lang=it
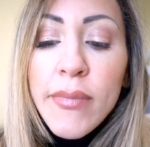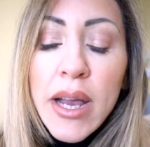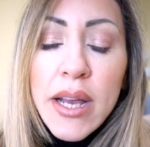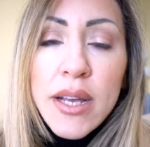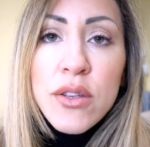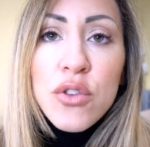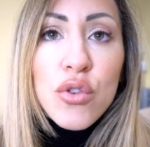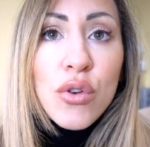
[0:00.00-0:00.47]

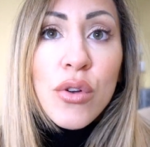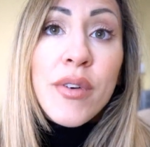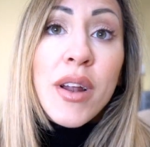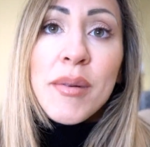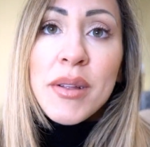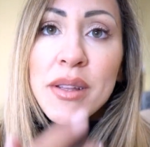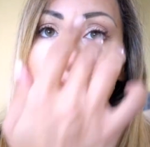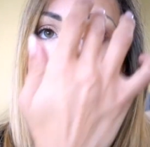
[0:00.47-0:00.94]
e eh, sono
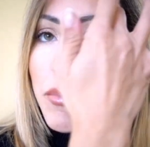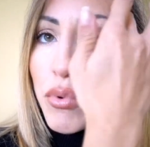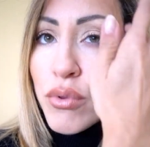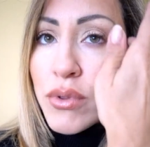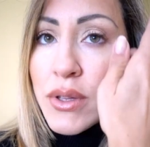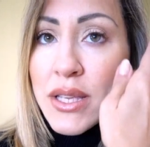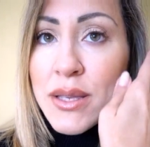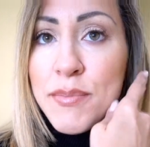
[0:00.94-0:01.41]
veramente
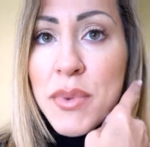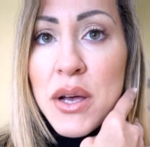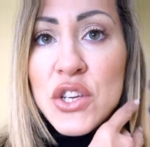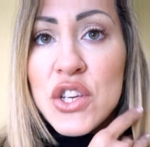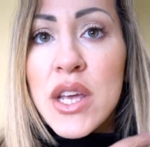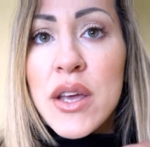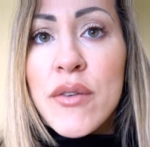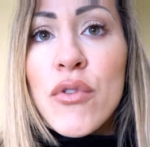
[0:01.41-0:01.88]
brutte e
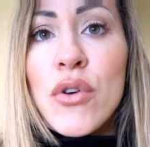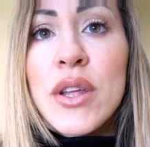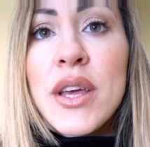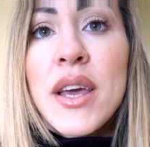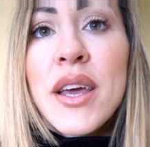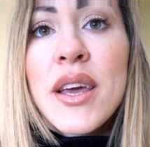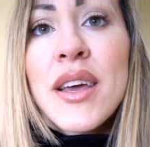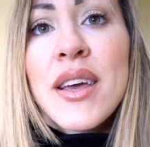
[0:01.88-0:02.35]

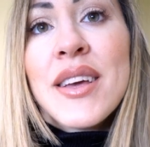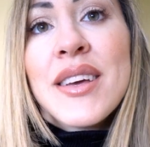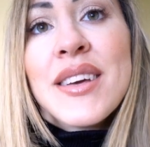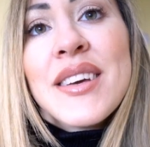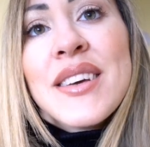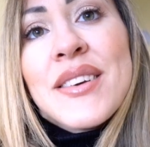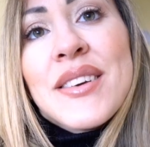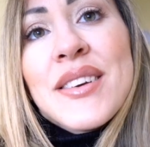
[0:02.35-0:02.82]
spiacevoli
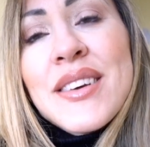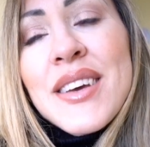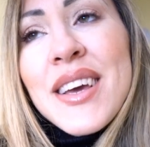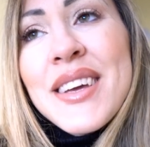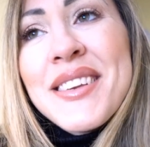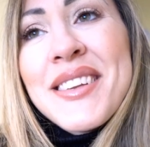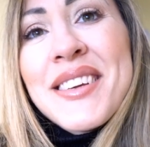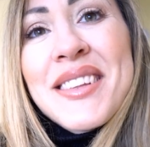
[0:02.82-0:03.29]
e,
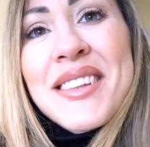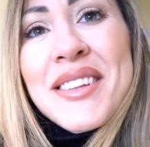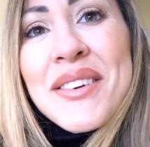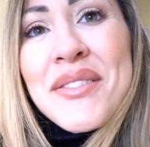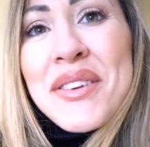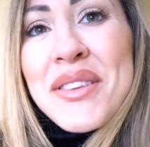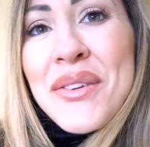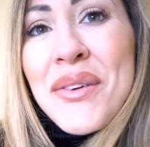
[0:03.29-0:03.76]
e,
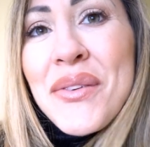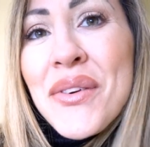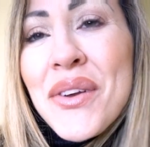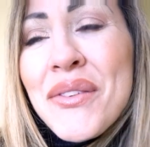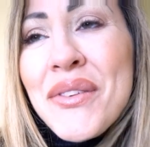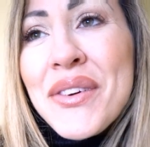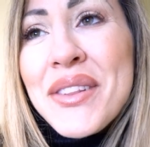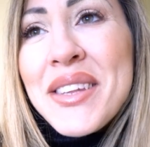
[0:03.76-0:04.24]
niente, questo vi
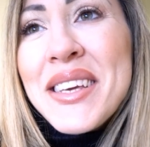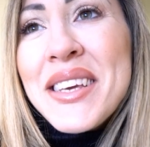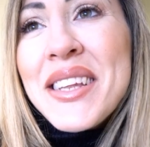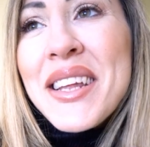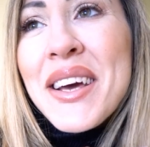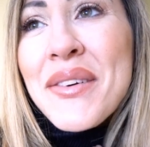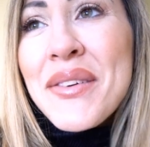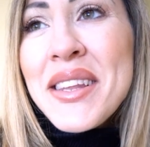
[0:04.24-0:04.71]
volevo
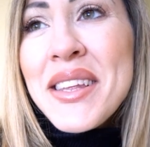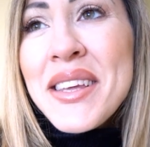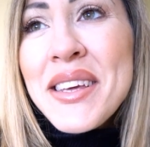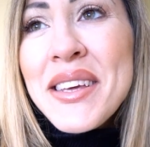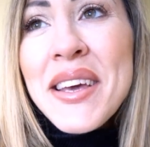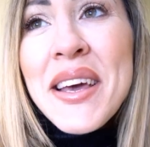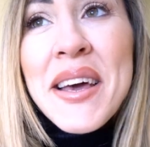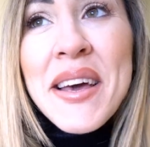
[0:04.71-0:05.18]
dire,
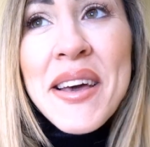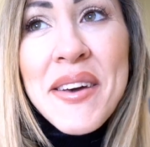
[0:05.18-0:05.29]
quindi